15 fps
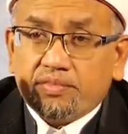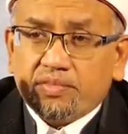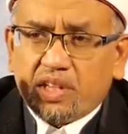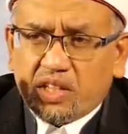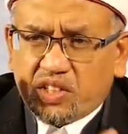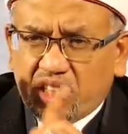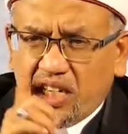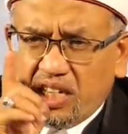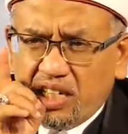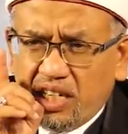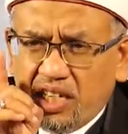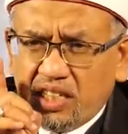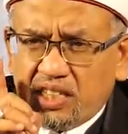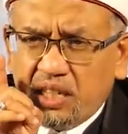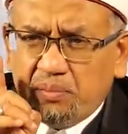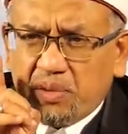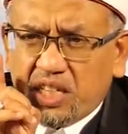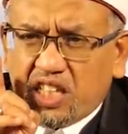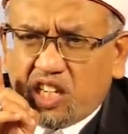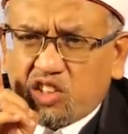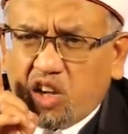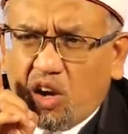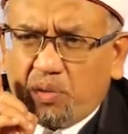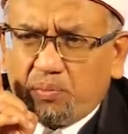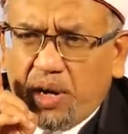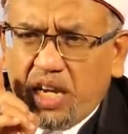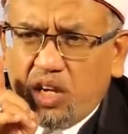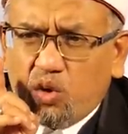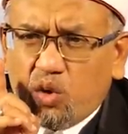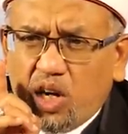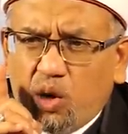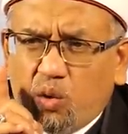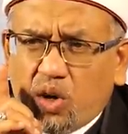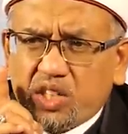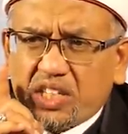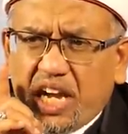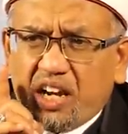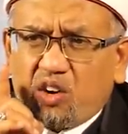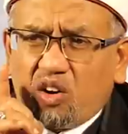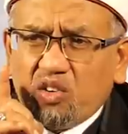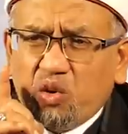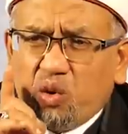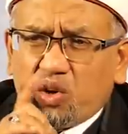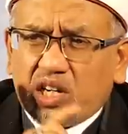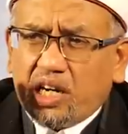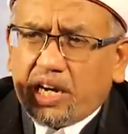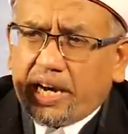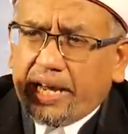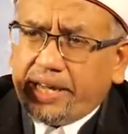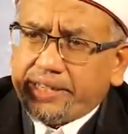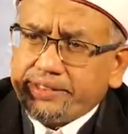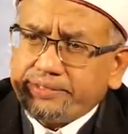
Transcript: แต่สิ่งหนึ่งที่มันจะต้องมีอยู่ในหัวใจของลูกคืออะไร